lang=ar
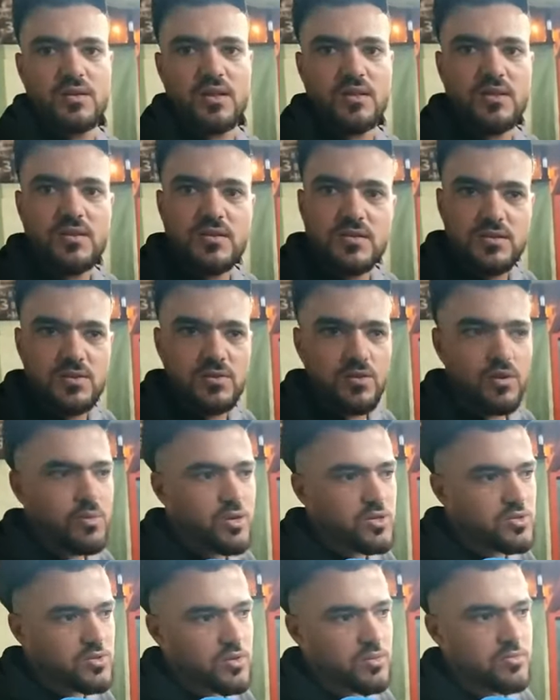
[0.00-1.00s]
ثلاثة سنين
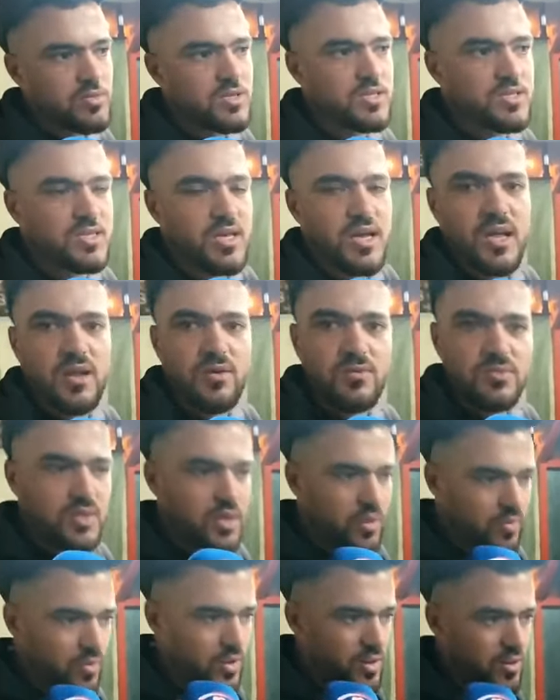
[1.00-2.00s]
وربعة اشهر ماشي ساهل وانت في هذا